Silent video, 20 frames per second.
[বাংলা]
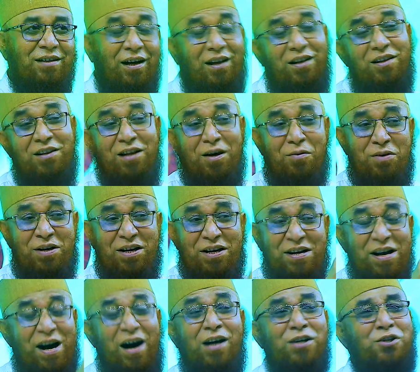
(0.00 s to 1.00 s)
আল্লাহ বলে
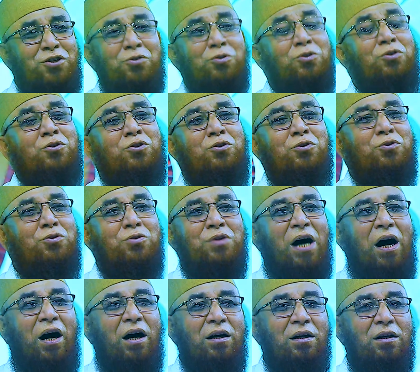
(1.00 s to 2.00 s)
না শুধু শুধু
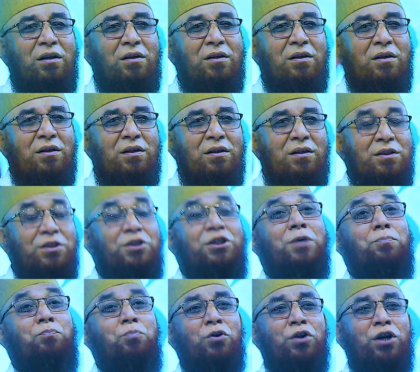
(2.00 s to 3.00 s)
না
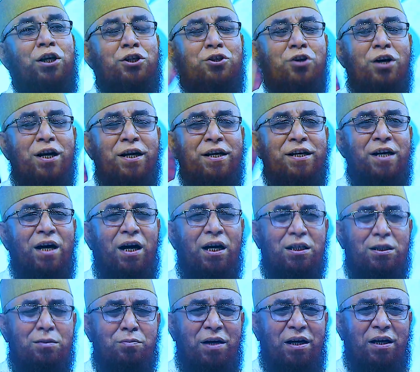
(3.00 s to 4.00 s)
যে পরিচয় নিয়ে
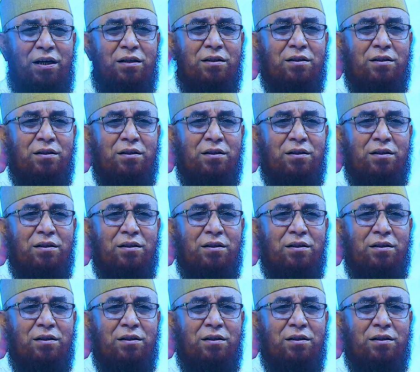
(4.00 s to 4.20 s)
আসবে